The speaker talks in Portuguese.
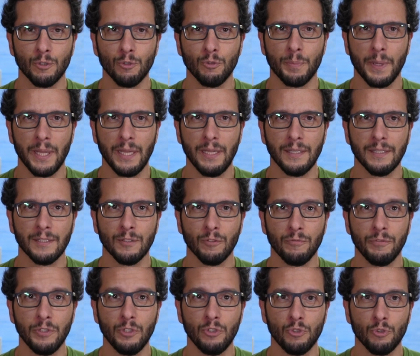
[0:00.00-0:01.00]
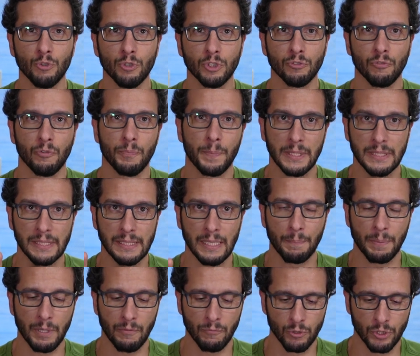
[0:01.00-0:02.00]
Tudo bem? No vídeo de hoje eu vou
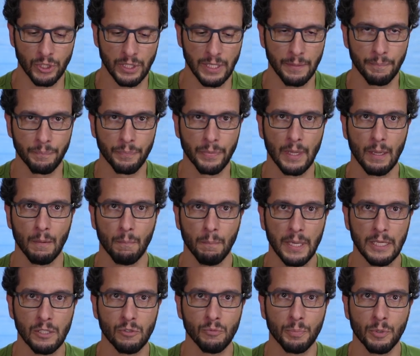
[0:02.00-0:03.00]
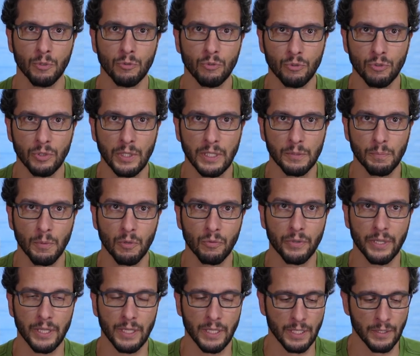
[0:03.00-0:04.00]
apresentar para você mais um produto da
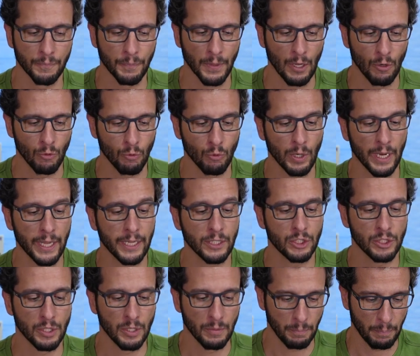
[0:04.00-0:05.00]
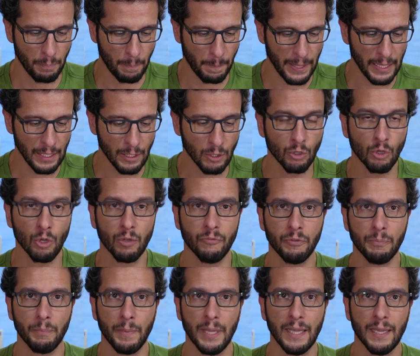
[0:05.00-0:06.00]
Small Rig, o LED
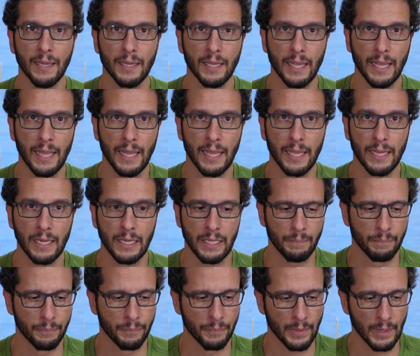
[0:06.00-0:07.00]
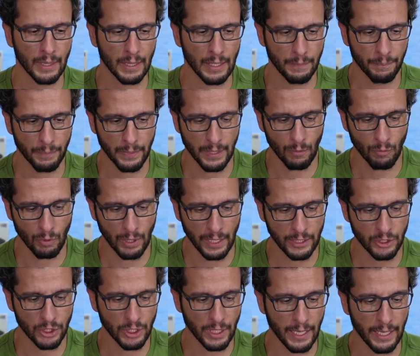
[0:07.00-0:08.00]
P96L. Tá? É um
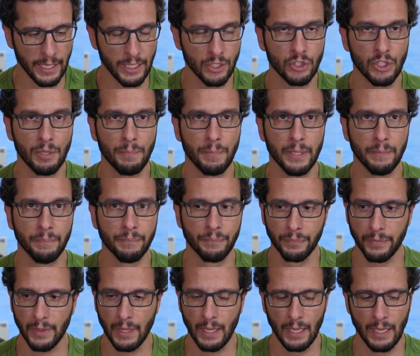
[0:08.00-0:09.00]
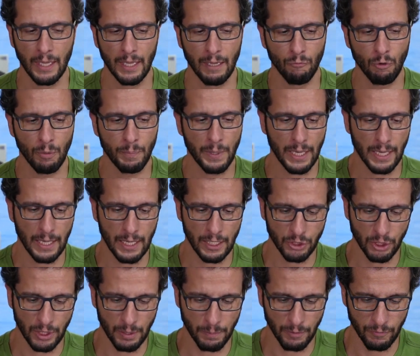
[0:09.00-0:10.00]
LED RGB. Vou abrir a
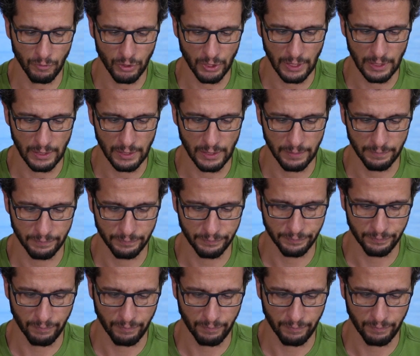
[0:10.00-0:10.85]
caixa aqui para vocês